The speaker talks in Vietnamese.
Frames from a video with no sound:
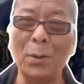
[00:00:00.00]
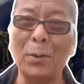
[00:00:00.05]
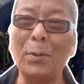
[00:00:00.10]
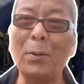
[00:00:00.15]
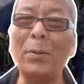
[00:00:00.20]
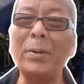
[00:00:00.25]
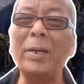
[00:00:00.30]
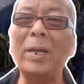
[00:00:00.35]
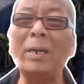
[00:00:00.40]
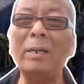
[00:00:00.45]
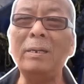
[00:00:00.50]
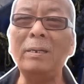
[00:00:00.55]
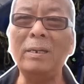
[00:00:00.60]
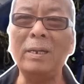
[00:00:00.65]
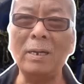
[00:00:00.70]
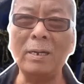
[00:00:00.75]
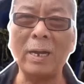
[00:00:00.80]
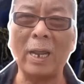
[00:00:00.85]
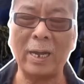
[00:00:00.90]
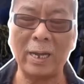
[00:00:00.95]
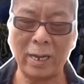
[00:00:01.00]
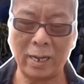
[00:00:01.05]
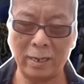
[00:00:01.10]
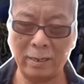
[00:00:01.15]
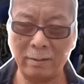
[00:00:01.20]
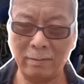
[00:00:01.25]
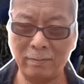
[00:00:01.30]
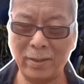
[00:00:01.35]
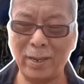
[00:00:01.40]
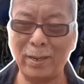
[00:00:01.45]
nói đến vấn đề này
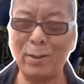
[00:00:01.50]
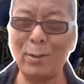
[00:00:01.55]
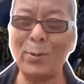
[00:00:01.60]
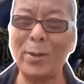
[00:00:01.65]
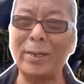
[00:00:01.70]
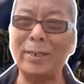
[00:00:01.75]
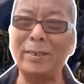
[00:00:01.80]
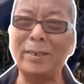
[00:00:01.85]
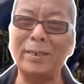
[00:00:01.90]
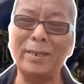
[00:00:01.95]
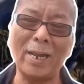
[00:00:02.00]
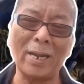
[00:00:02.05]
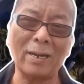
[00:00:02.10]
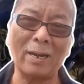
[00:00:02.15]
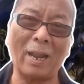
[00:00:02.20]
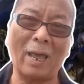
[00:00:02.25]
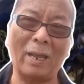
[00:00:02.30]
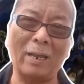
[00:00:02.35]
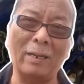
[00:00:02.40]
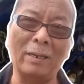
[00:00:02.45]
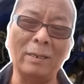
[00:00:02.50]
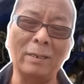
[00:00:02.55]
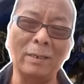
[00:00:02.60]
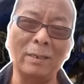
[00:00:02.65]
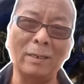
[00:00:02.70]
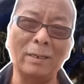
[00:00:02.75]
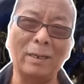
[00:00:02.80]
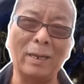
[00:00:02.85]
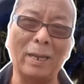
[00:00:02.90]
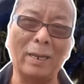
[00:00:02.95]
thì Diêu Danh xin nhắc lại
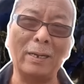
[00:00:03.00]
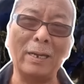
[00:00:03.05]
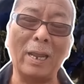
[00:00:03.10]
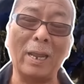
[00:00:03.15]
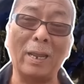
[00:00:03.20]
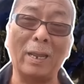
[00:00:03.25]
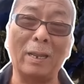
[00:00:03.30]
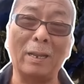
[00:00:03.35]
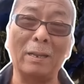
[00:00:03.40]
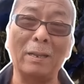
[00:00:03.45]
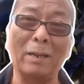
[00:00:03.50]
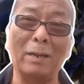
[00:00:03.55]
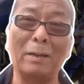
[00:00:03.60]
về vấn đề